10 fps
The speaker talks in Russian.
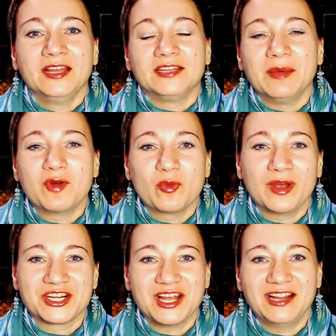Добро
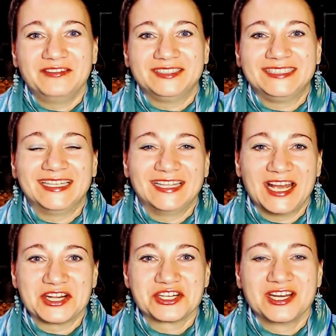пожаловать на
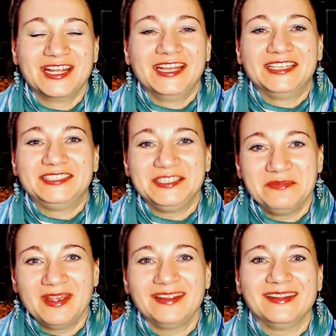наш
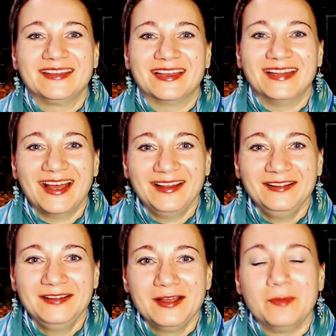семейный канал,
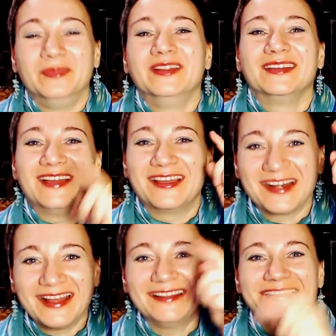
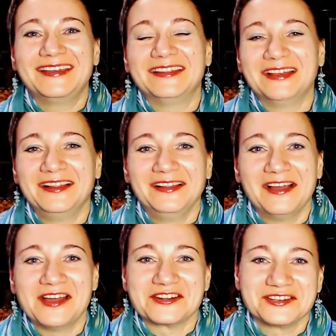многогранный канал
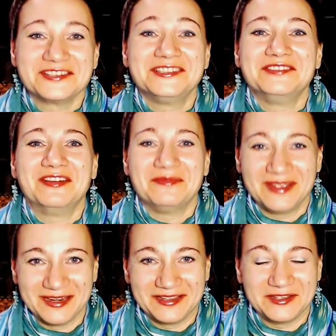о жизни в
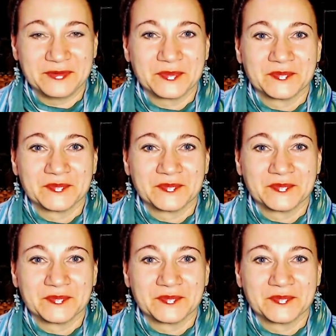Америке.